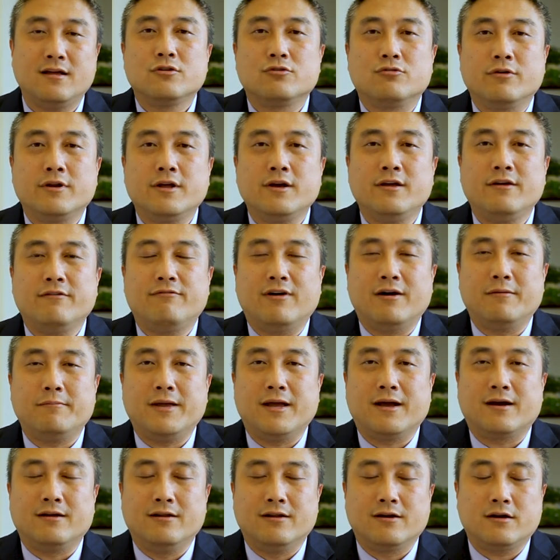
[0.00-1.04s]
从另一方
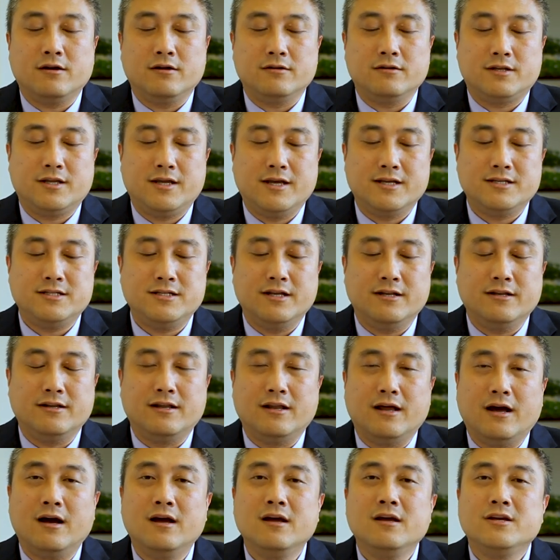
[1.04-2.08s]
面，可能更贴近的
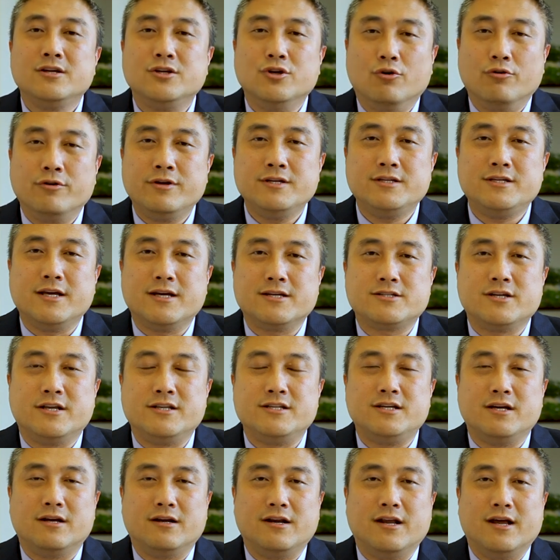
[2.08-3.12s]
呢，有一些申
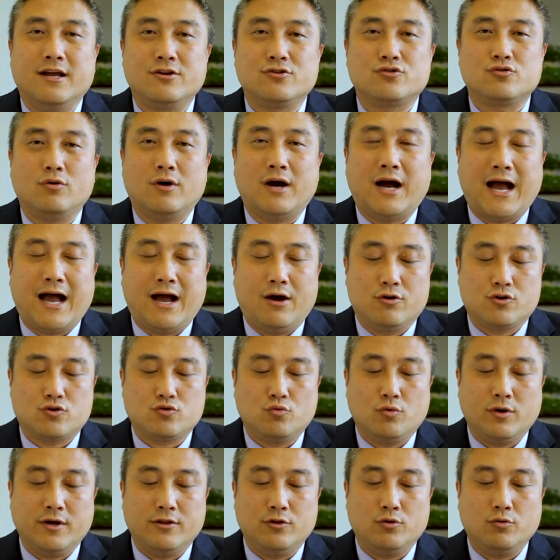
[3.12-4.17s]
请人说啊，我
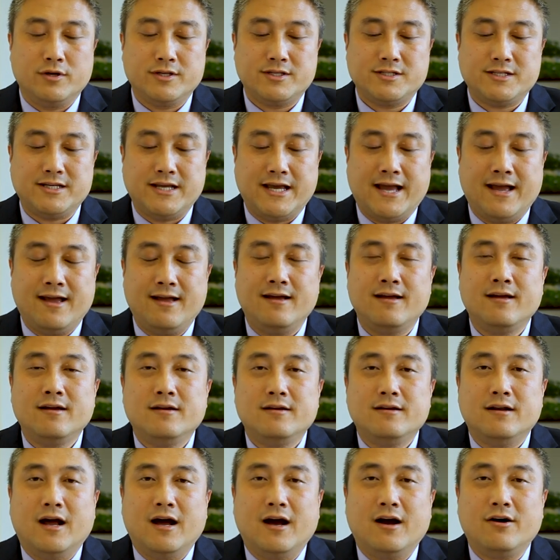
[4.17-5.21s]
出很多钱，
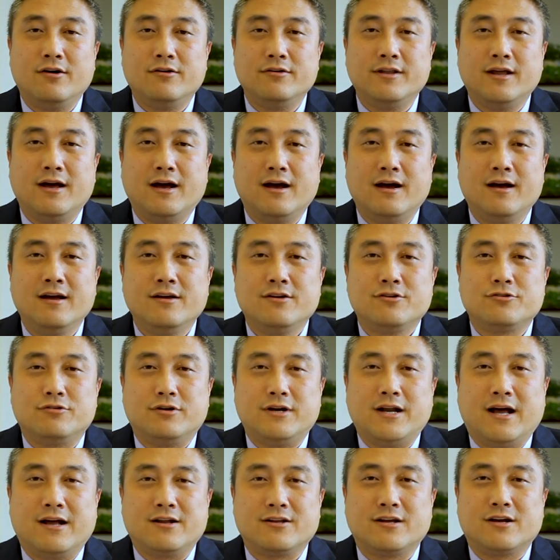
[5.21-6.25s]
然后呢，
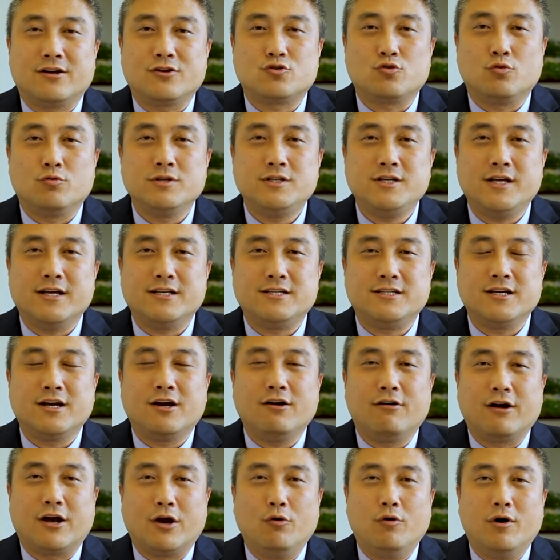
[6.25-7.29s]
说让这个中介机
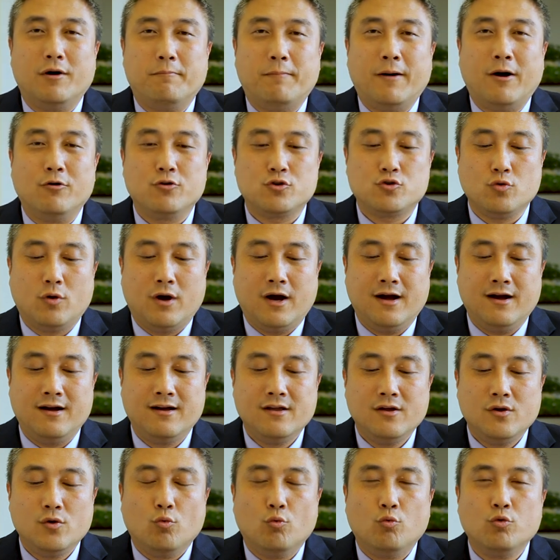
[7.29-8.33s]
构给我包装，
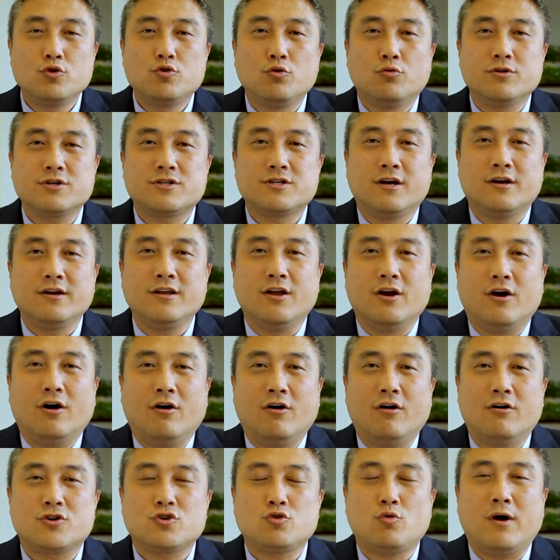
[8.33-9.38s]
无中生
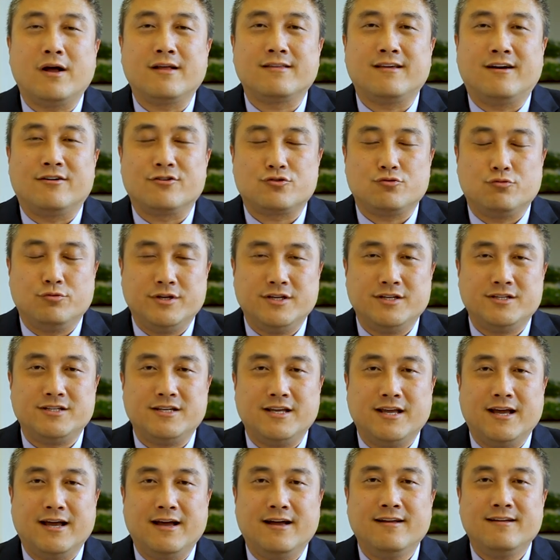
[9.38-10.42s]
有，创造出一
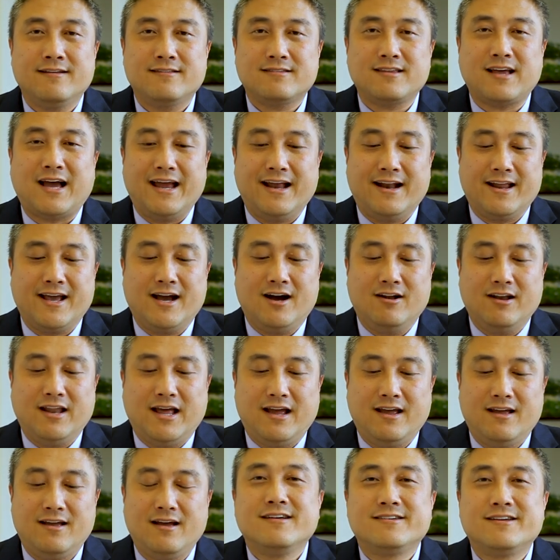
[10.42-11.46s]
些材料
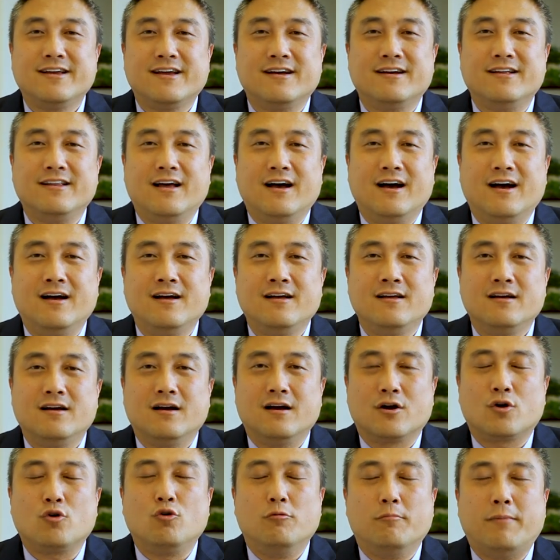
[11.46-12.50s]
来。这个呢，
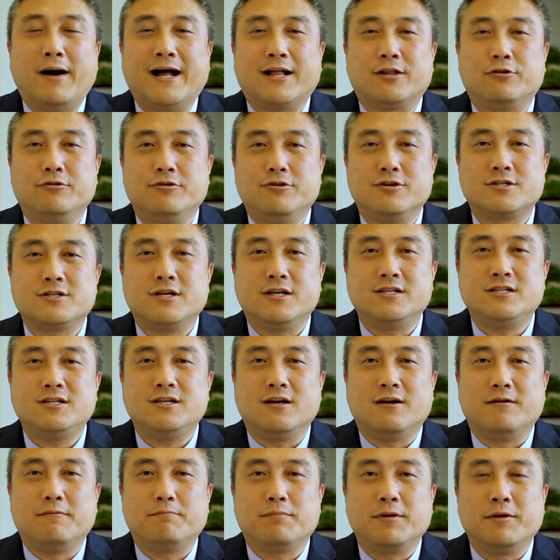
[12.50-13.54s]
恐怕对于申
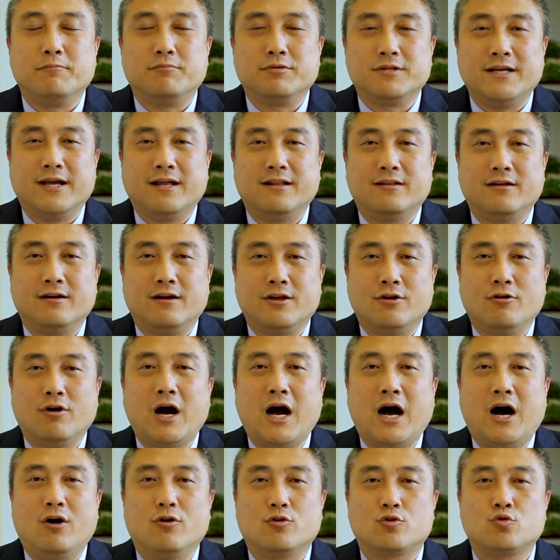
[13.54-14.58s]
请并不见得有
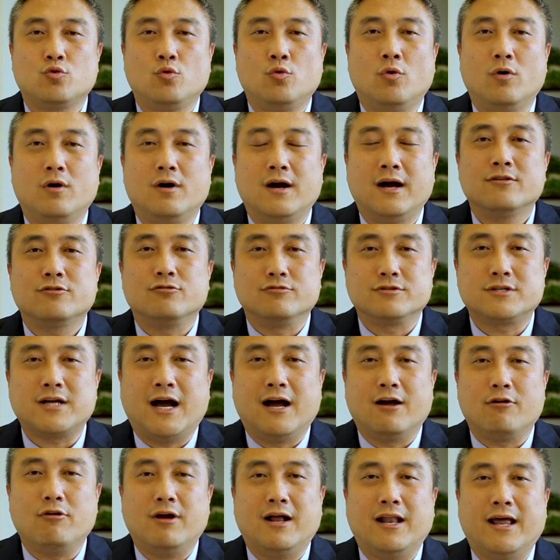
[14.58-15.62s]
好处，从
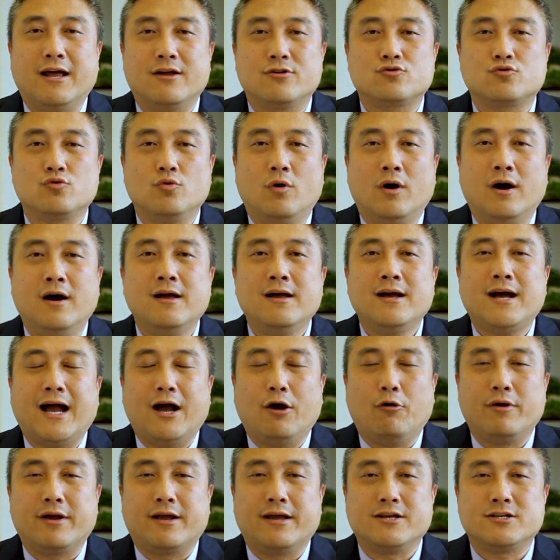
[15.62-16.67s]
长远来说
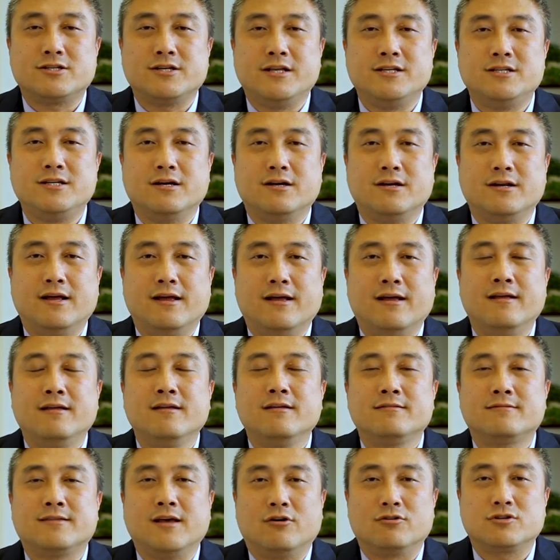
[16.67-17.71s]
还会给申请人
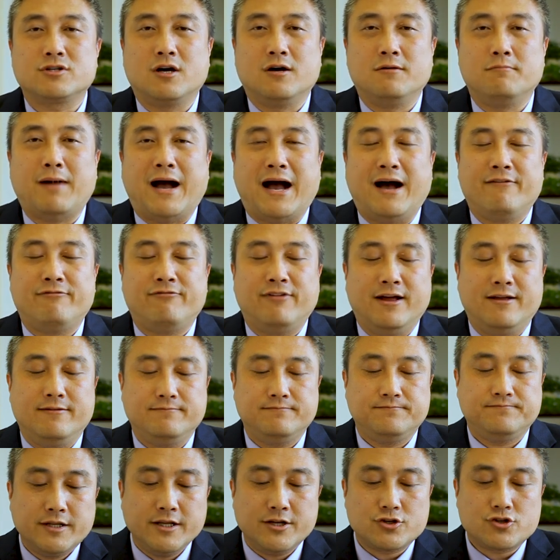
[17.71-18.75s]
造成麻烦。
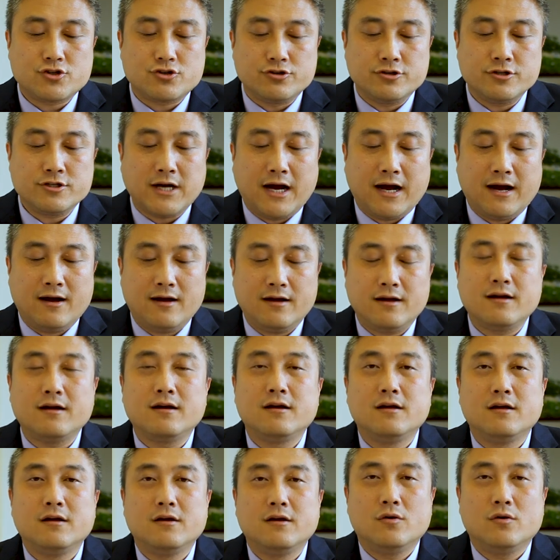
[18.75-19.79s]
第十章，
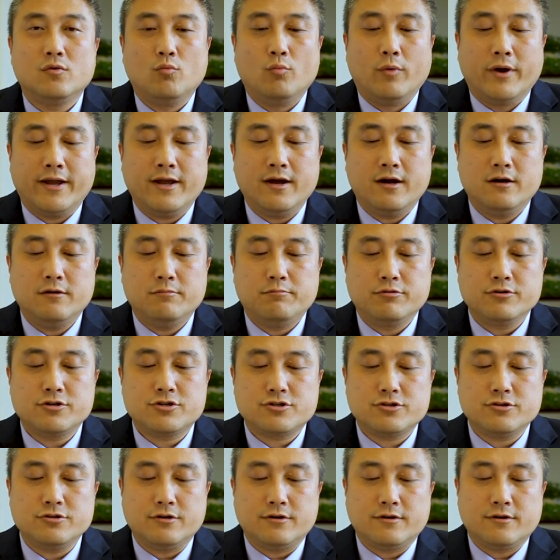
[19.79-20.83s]
为而不
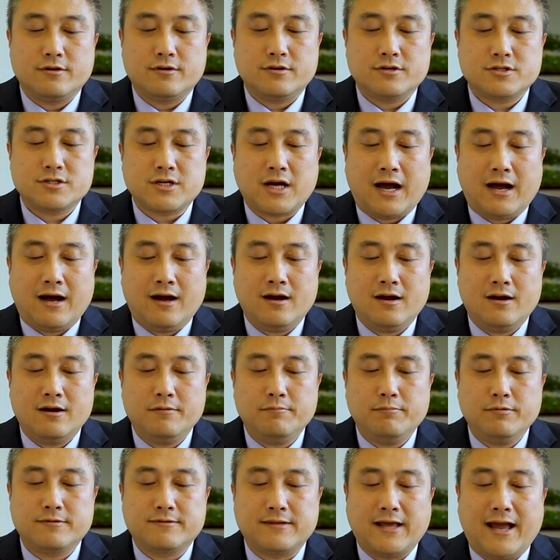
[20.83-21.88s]
恃，长
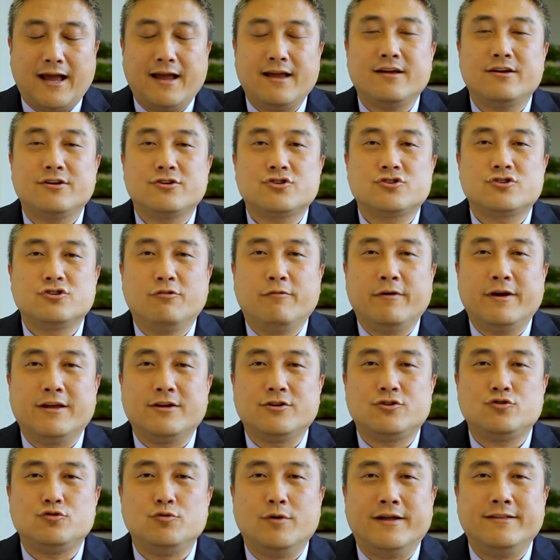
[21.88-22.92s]
而不宰，是谓
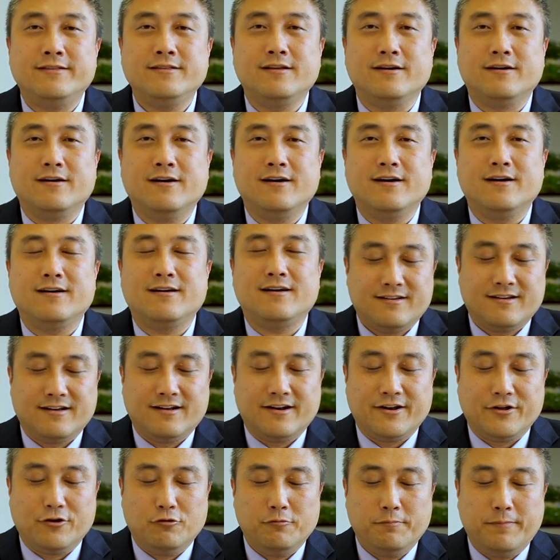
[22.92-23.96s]
玄德。这
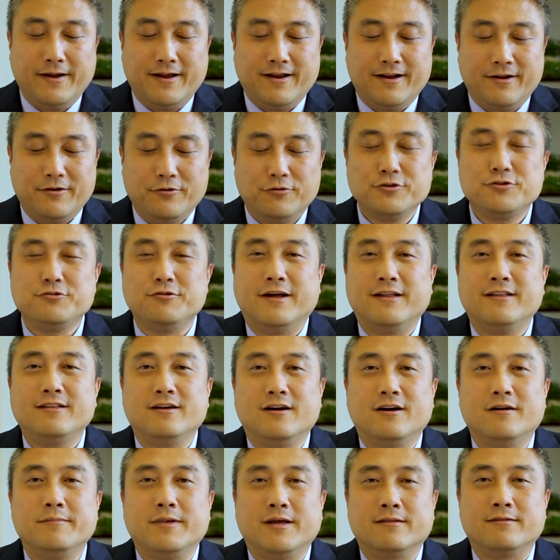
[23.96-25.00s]
个刘备刘玄
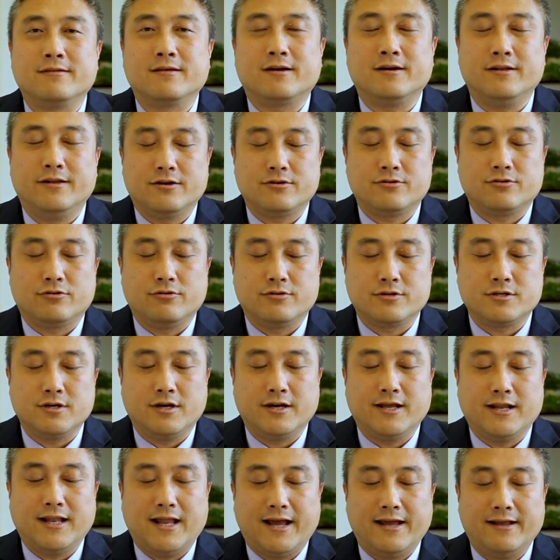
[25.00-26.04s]
德名字可能是从这
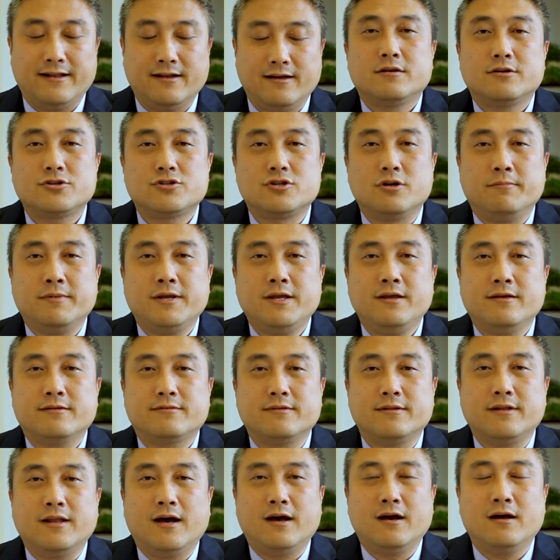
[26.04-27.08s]
里来的。这什么意
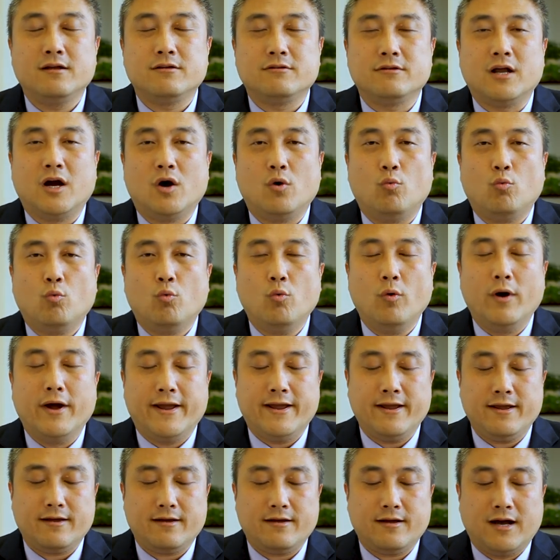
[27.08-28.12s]
思呢？叫无
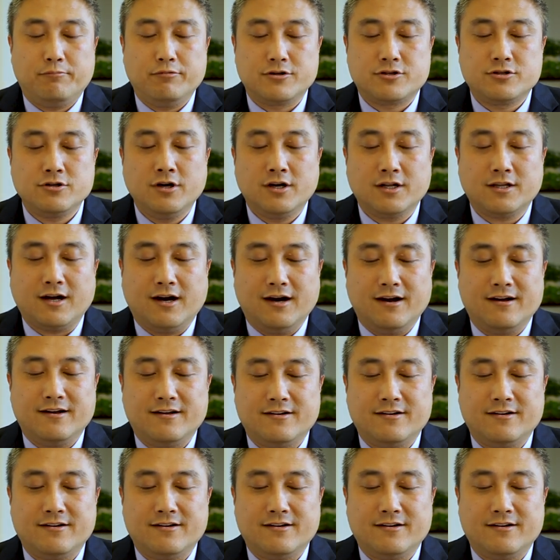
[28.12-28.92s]
为，不折腾。